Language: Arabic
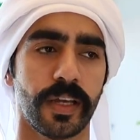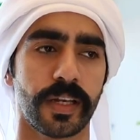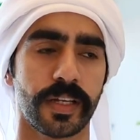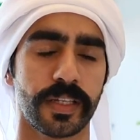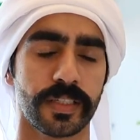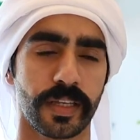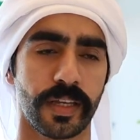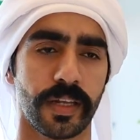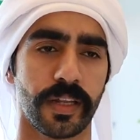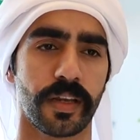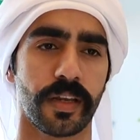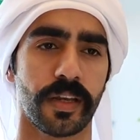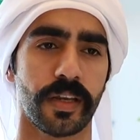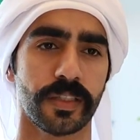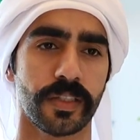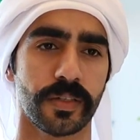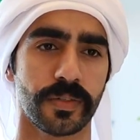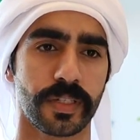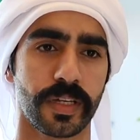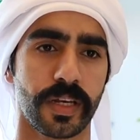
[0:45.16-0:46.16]
الحريص على
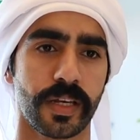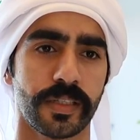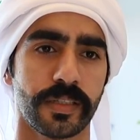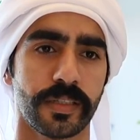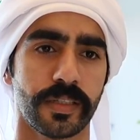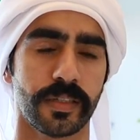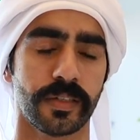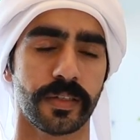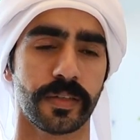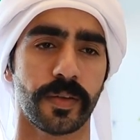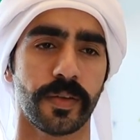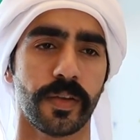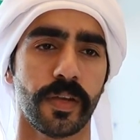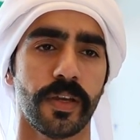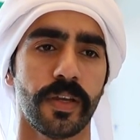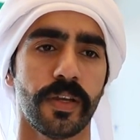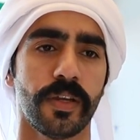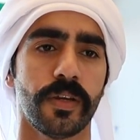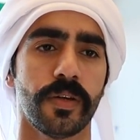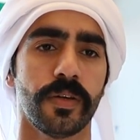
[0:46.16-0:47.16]
راحته وسعادته
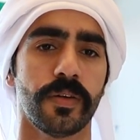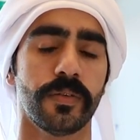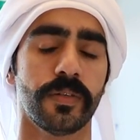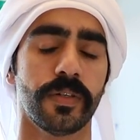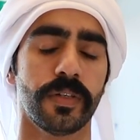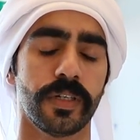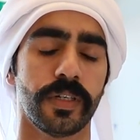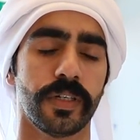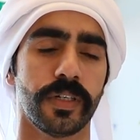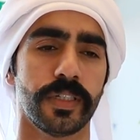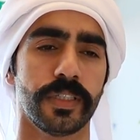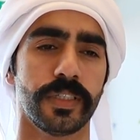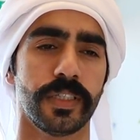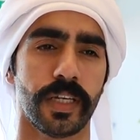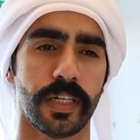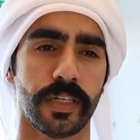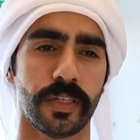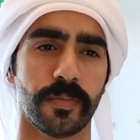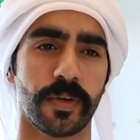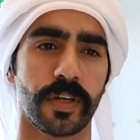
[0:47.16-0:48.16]

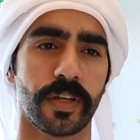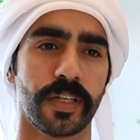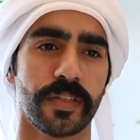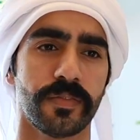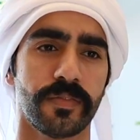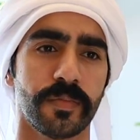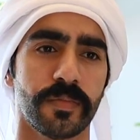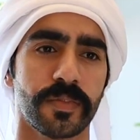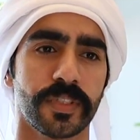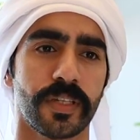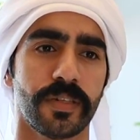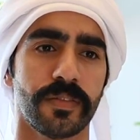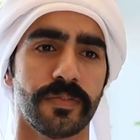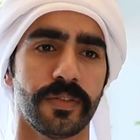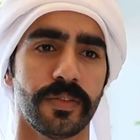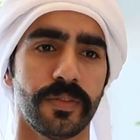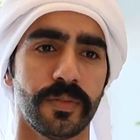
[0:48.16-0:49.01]
وجعل الإمارات في مصاف